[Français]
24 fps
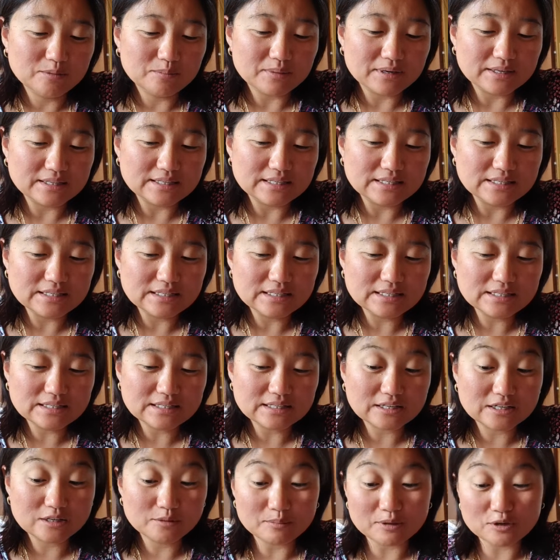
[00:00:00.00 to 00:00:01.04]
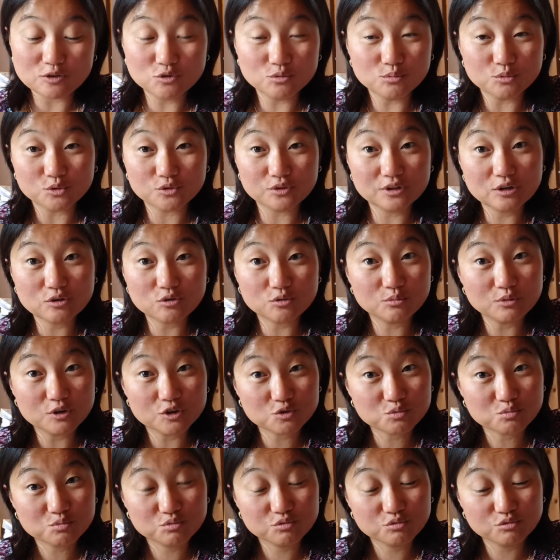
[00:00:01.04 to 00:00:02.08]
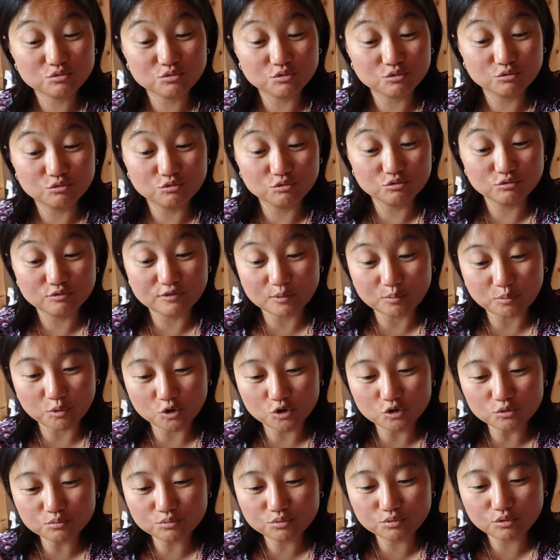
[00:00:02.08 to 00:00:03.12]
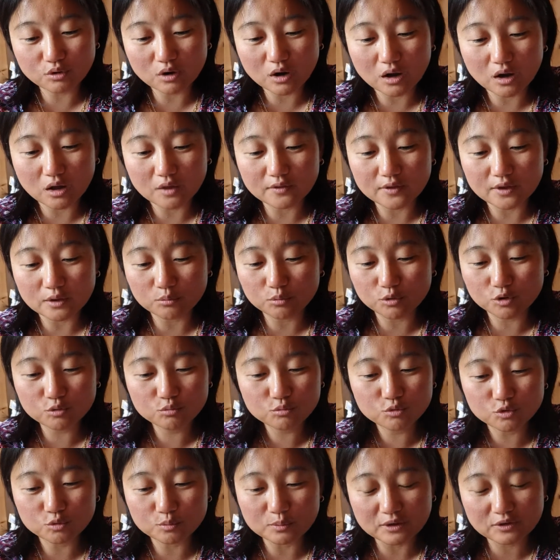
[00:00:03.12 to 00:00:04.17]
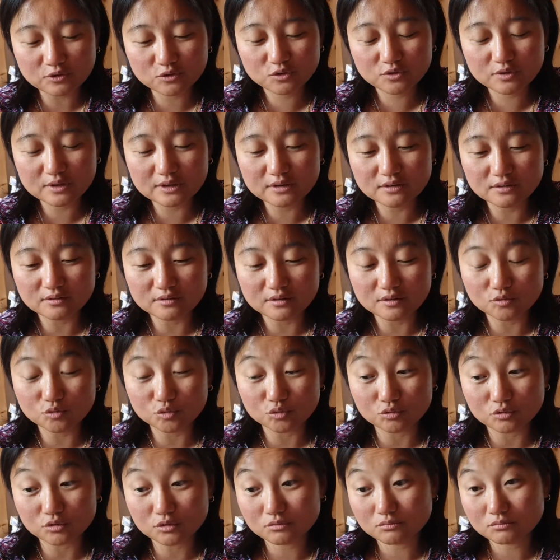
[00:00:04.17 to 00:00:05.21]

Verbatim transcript: m'a dit, qui m'a demandé combien je pouvais prendre pour un album personnalisé. Donc,